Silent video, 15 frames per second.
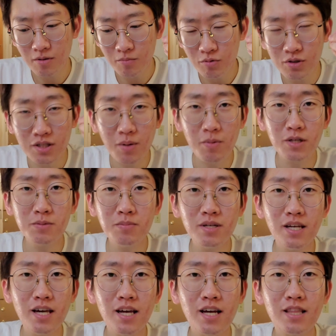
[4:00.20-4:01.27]
हमको समझ में
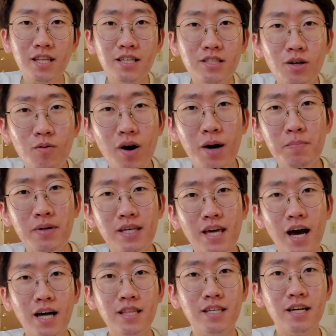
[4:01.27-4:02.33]
नहीं आ रहा था जवाब
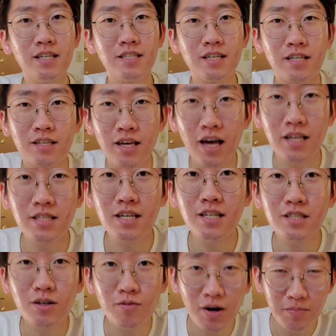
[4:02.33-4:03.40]
क्या दिया जाए कैसा
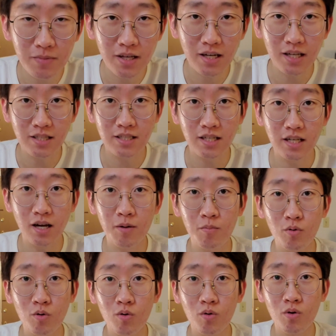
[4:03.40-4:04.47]
जवाब देना चाहिए
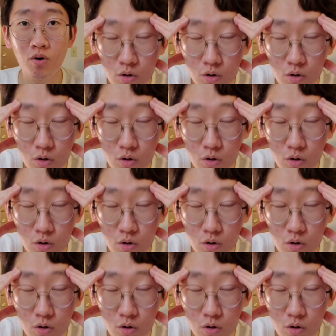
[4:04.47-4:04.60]
हमको